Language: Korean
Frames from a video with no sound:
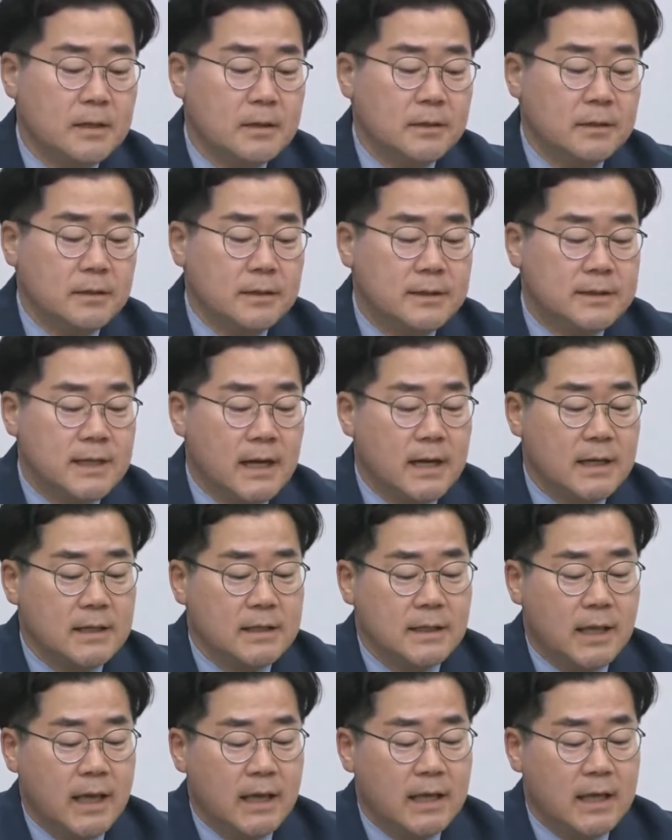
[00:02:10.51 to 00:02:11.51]
늘상
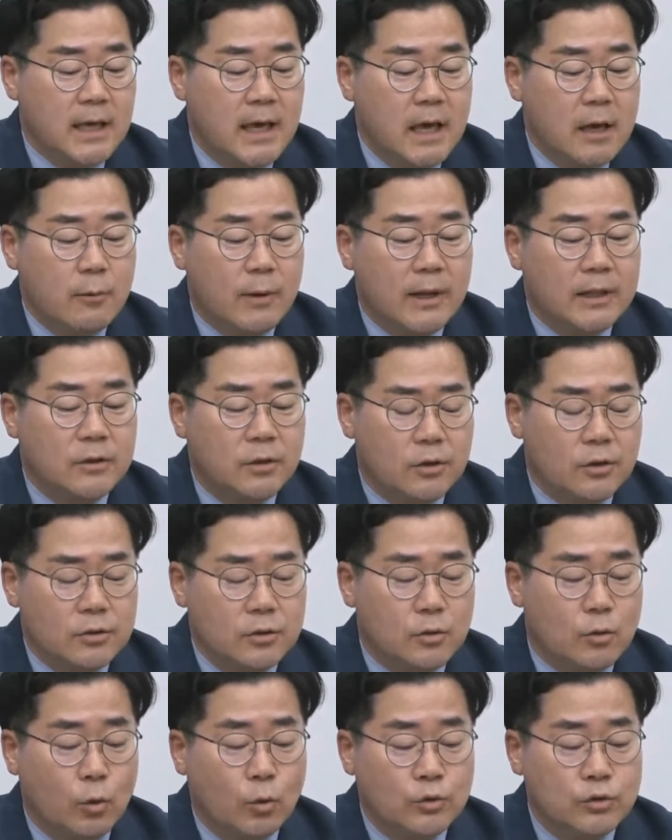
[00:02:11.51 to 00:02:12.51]

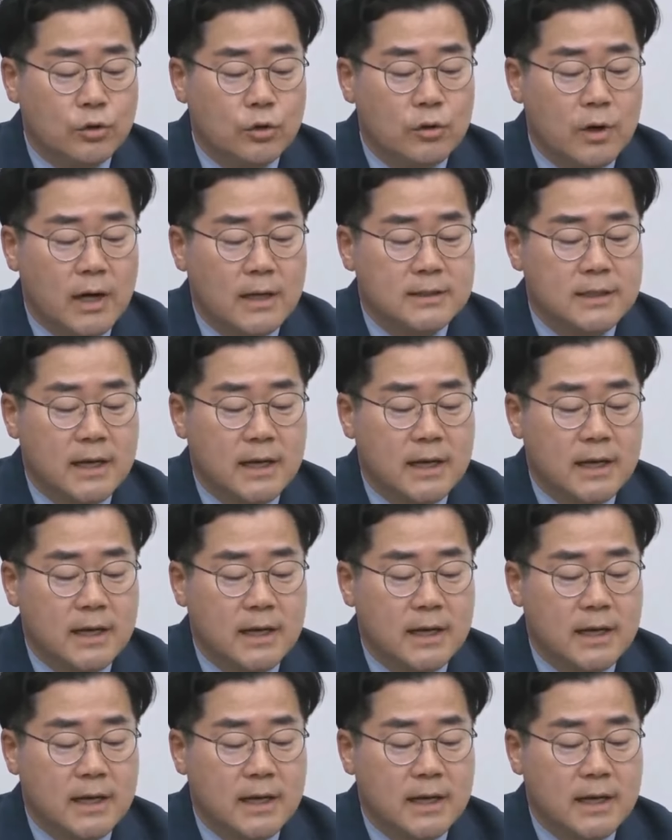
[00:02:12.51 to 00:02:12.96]
얘기해왔던 공정과